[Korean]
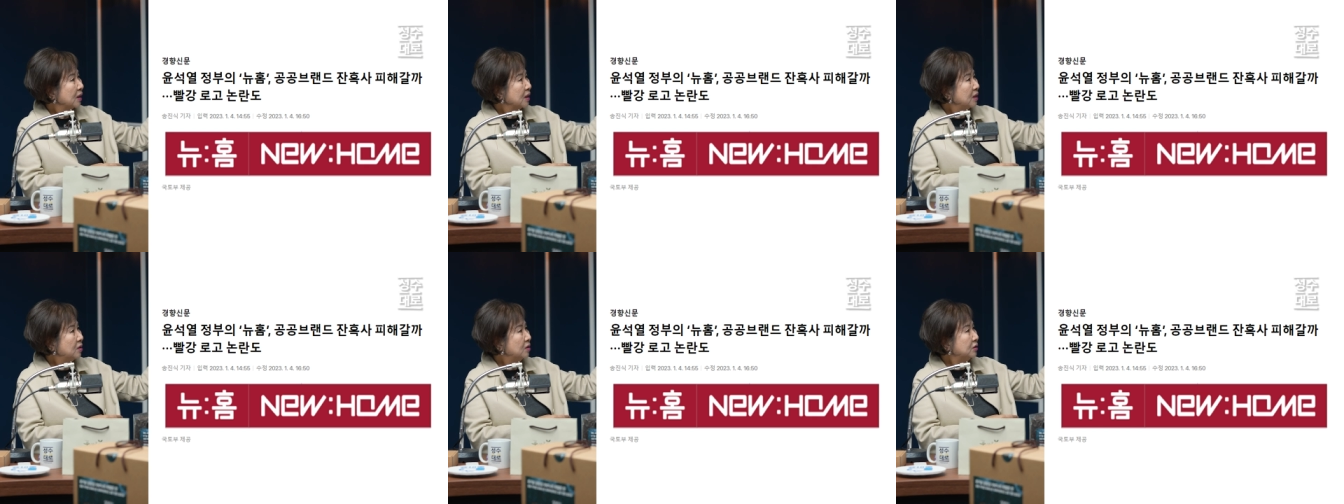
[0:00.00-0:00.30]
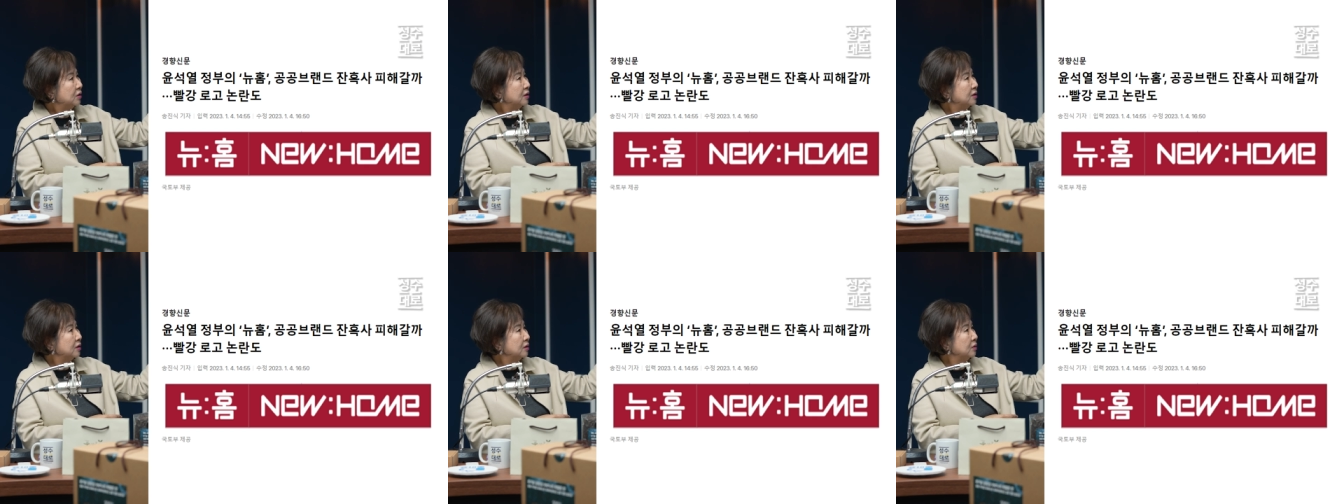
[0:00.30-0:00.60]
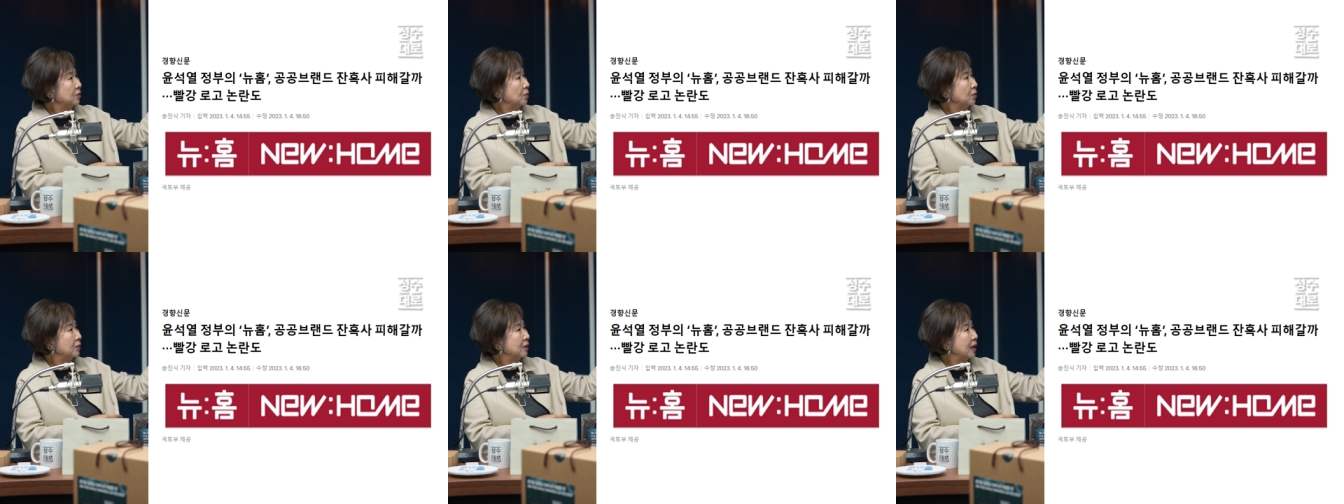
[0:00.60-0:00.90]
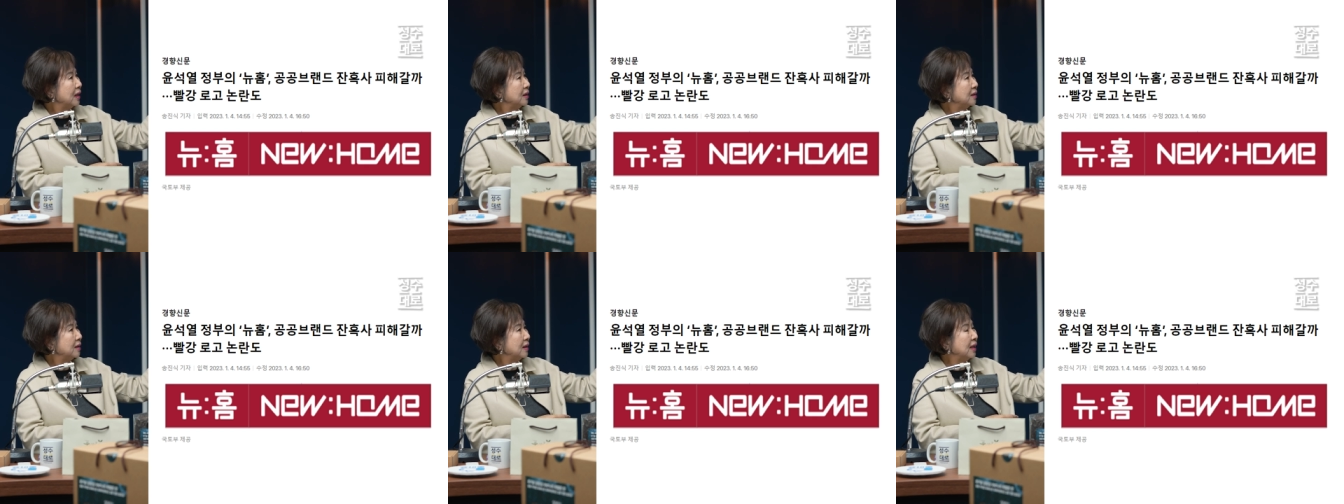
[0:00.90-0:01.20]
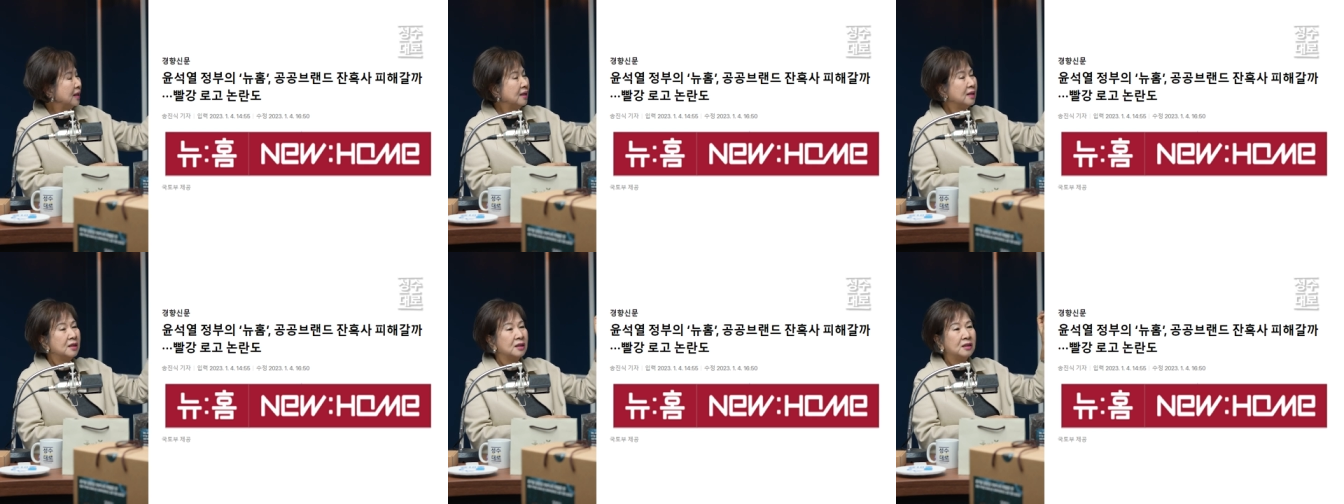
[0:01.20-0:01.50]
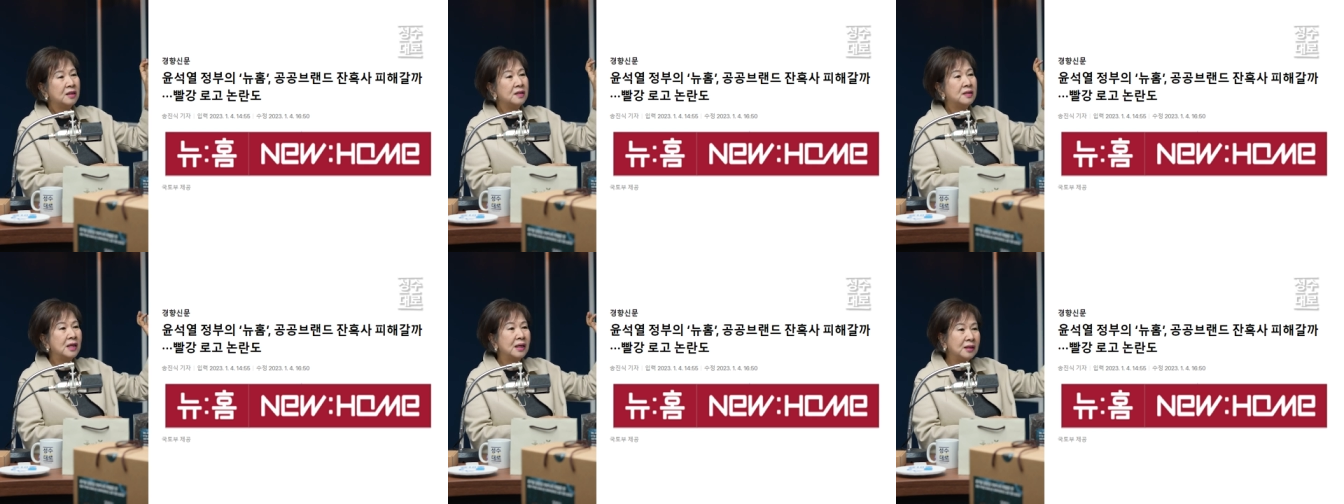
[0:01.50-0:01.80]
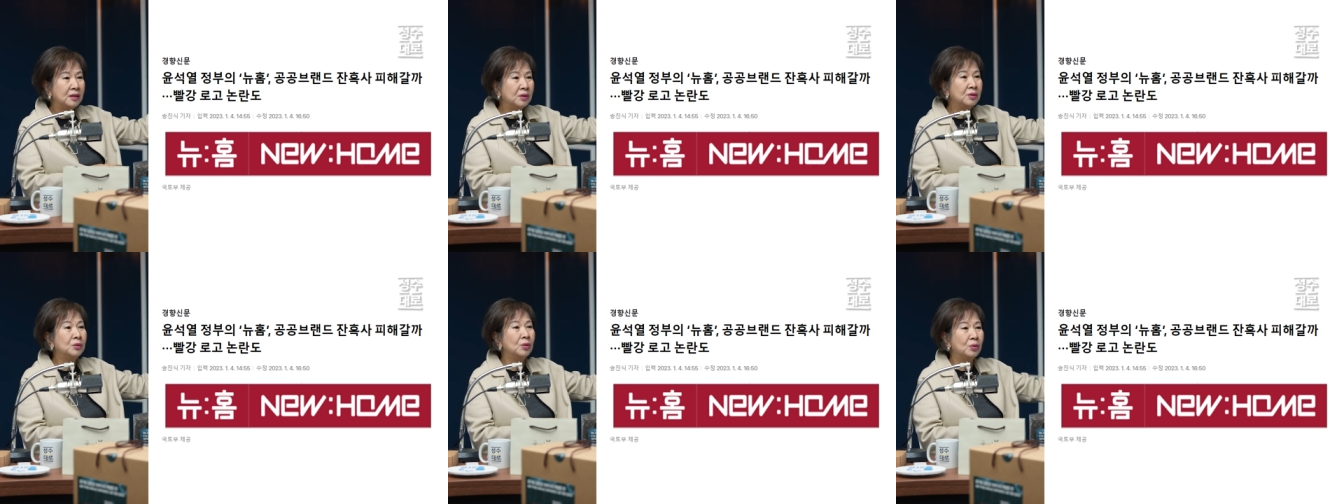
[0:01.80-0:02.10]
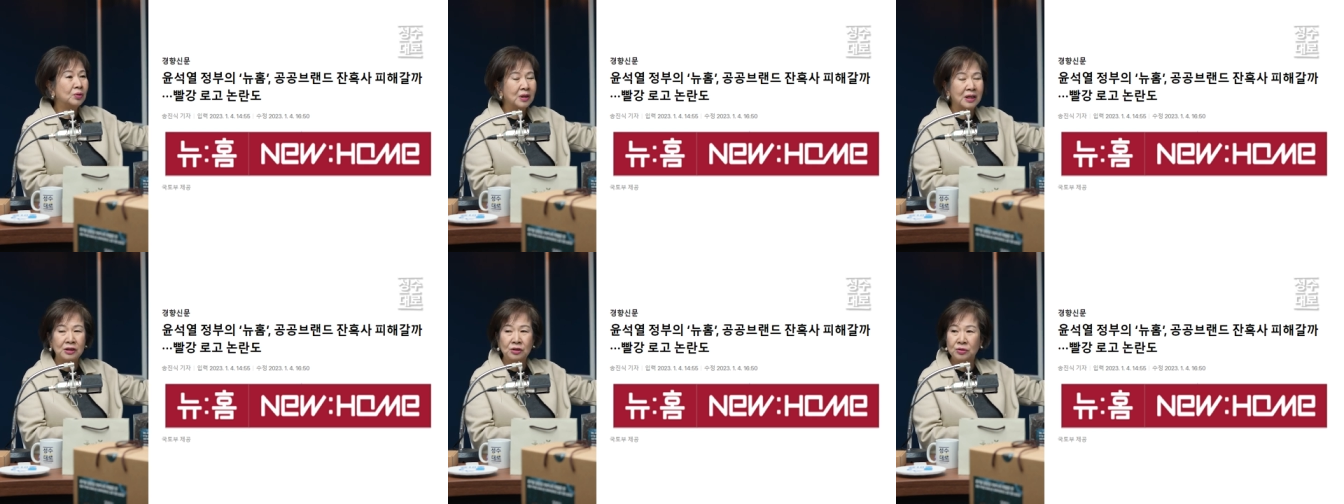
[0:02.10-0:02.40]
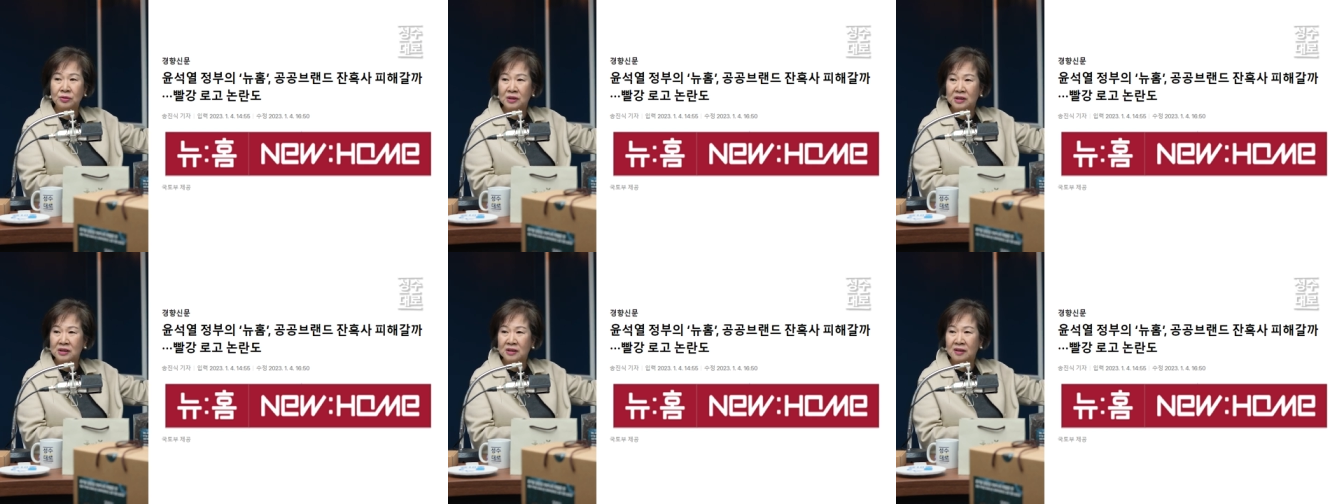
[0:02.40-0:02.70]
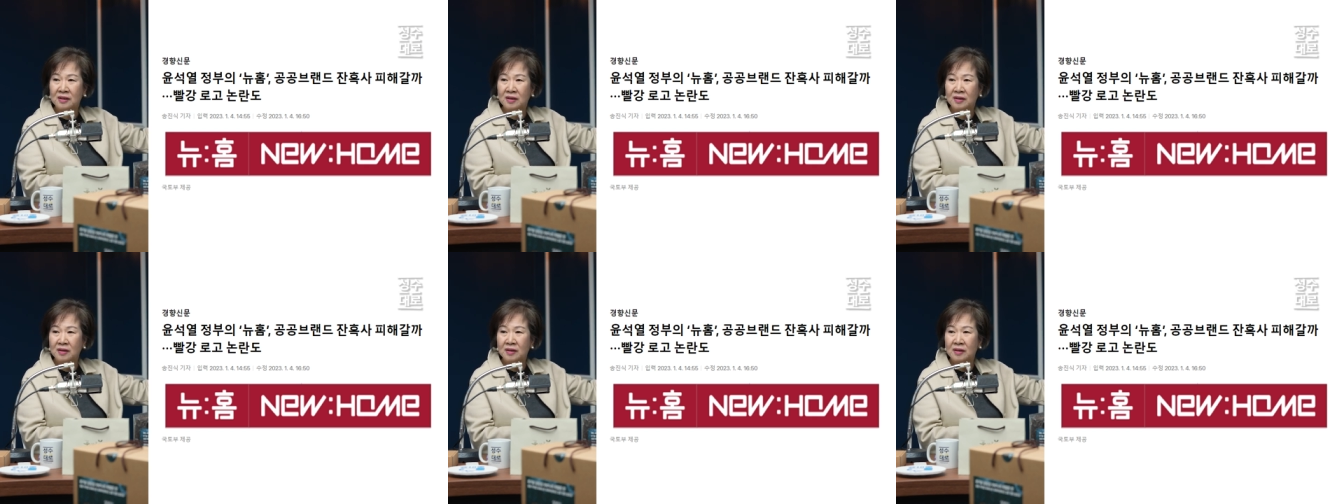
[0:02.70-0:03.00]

이것을 등록을 할 때 디자인 등록을 할 수는 있어요.